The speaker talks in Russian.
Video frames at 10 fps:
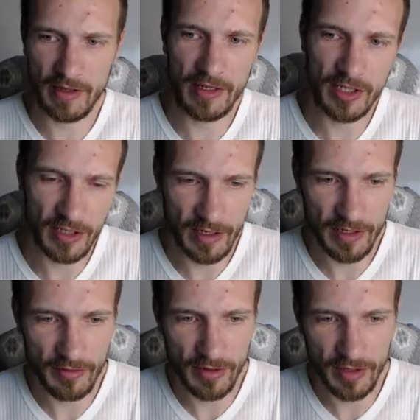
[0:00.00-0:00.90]
лишь
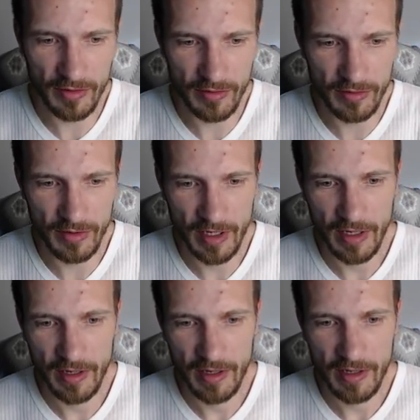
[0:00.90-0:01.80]
дать вот эту
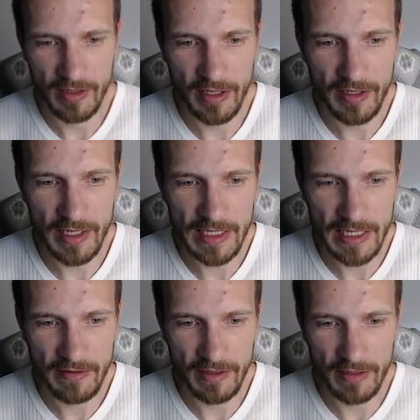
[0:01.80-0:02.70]

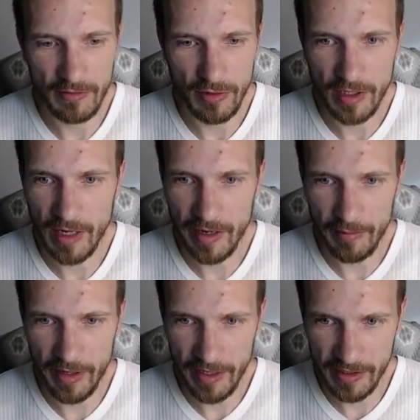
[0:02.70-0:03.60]
заинтересовать. Вон, как
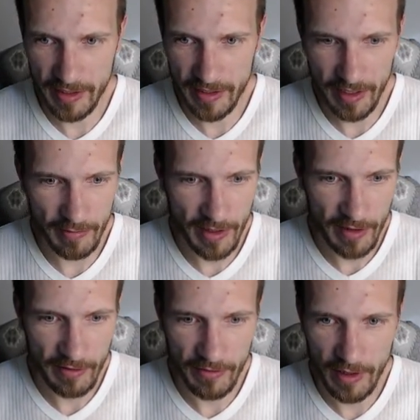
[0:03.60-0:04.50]
обрезать там
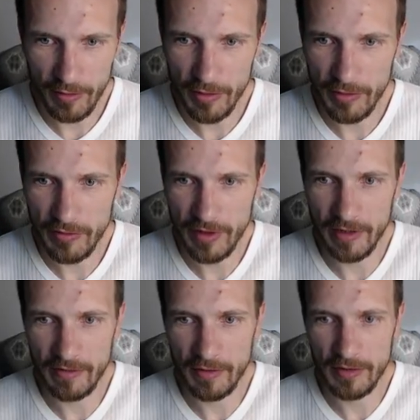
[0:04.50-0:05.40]

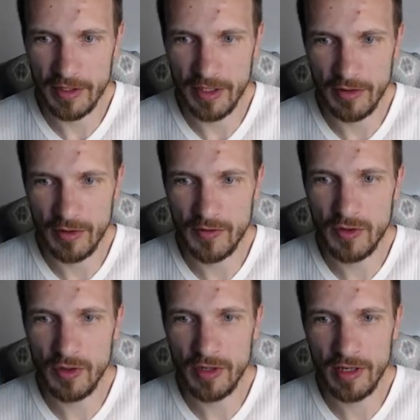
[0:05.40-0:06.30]
аудиофайл в Audacity. То есть
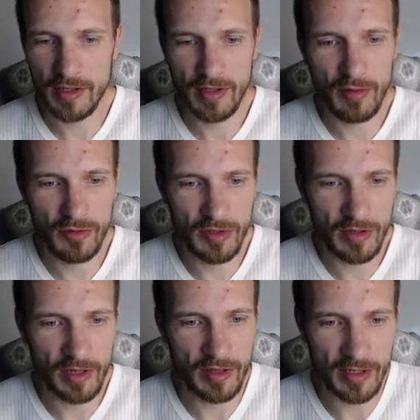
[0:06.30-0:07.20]
все есть, люди
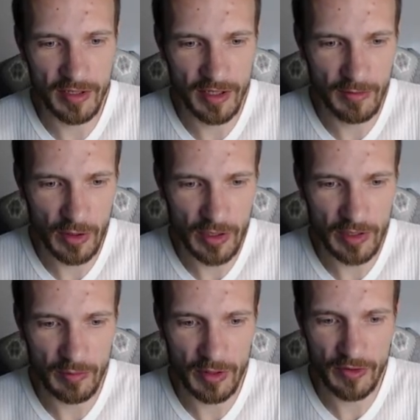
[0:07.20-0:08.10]
некоторые занимаются
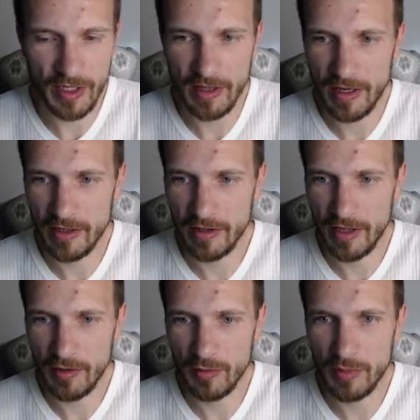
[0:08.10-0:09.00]
этим профессионально,
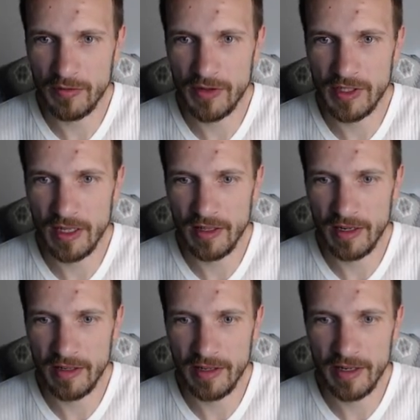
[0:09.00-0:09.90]
дают
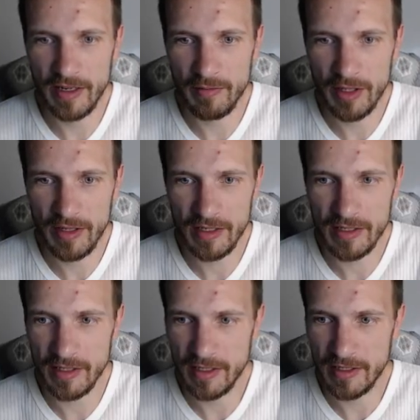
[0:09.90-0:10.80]
профессиональные
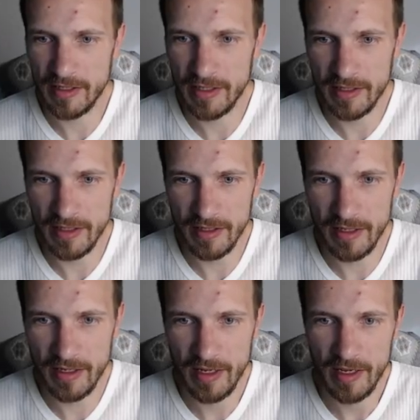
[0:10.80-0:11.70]
рекомендации, естественно,
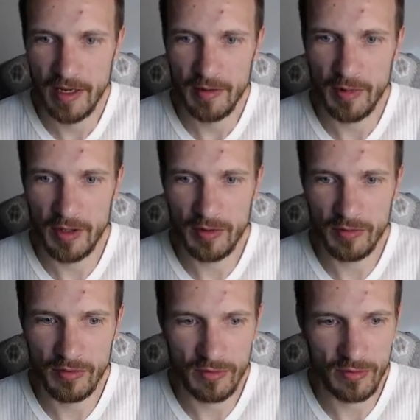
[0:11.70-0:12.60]
да.
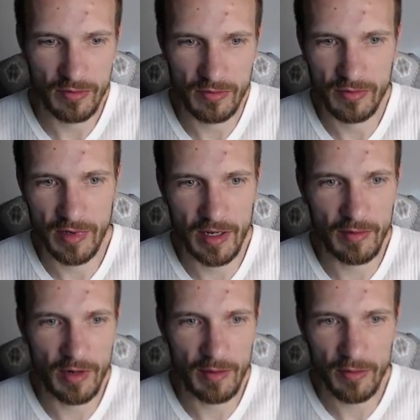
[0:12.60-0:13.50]
Поэтому как
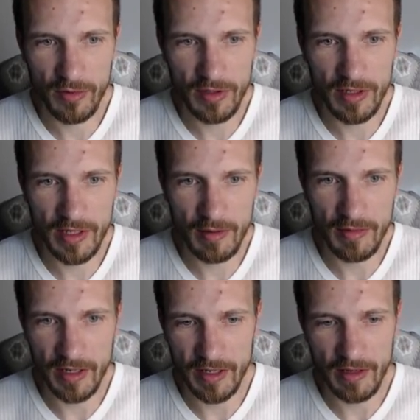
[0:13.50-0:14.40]
обработать там,
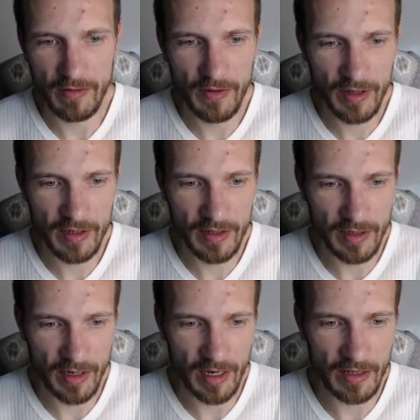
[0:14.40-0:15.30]
какие эффекты,
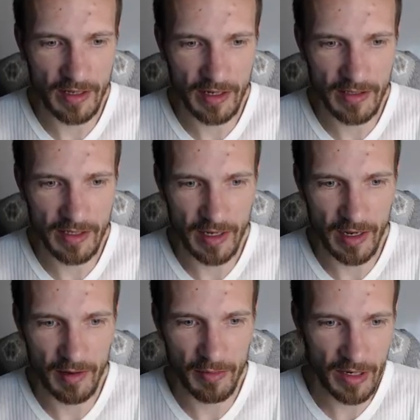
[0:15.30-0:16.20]
как отрезать,
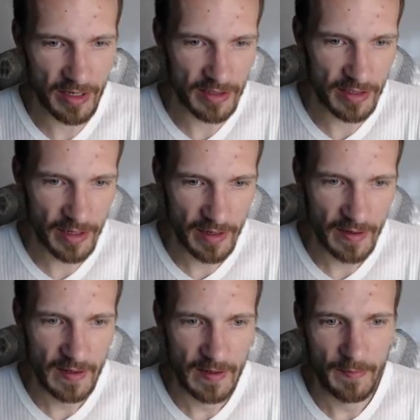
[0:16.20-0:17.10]
как обрезать.
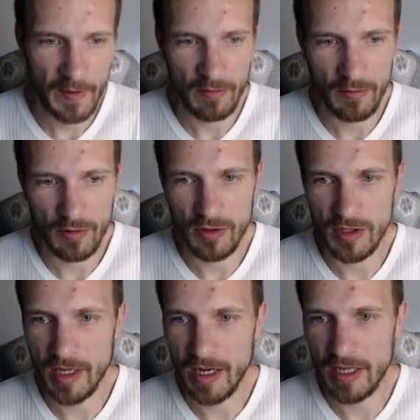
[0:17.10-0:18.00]
Вот, то есть
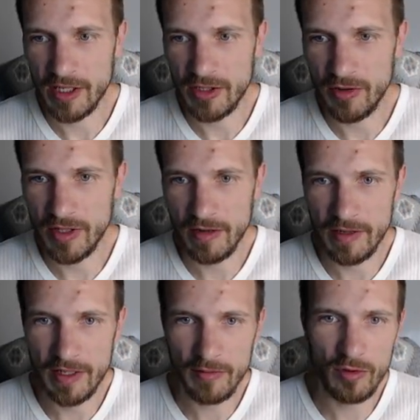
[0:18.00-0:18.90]
я, конечно, сегодня
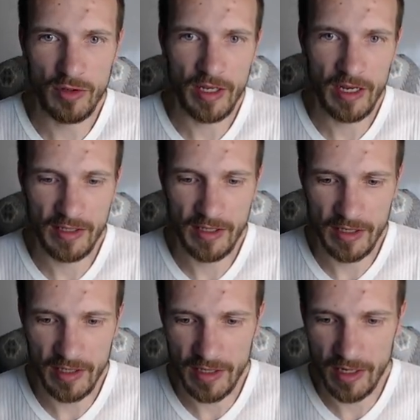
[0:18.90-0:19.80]
давать не буду, я от
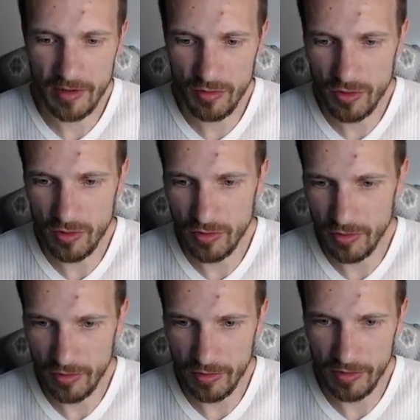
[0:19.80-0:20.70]
сердца скажу,
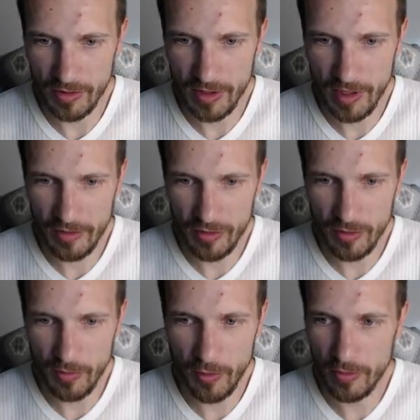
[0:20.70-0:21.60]
что знаю,
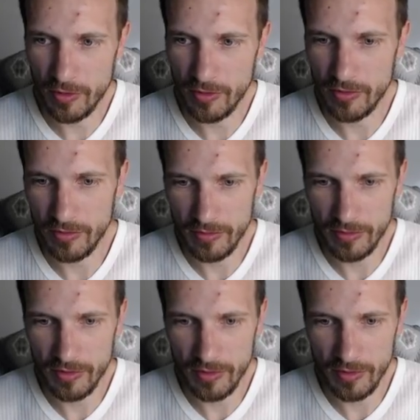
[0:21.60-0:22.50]
что помню,
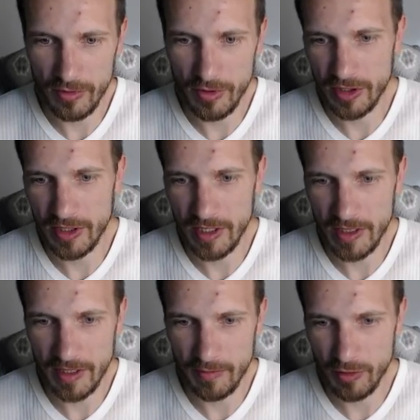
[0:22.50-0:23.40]
что хочется
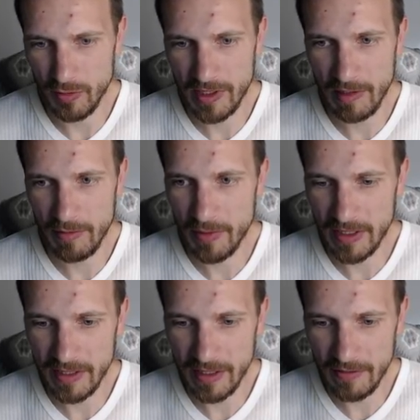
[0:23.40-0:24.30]
сказать, может быть, самые
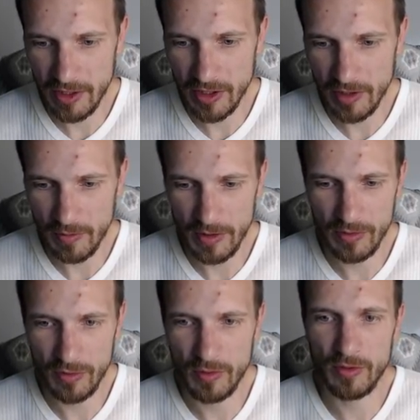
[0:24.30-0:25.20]
простые вещи, я говорю, по
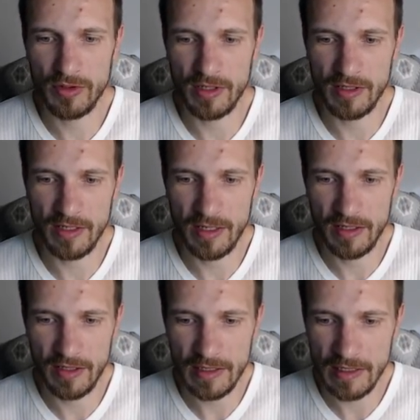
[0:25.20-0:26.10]
сути, просто
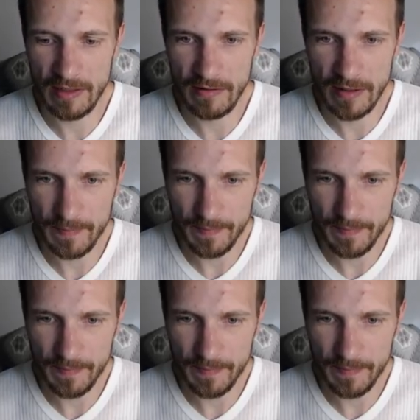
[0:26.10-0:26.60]
заинтересовать.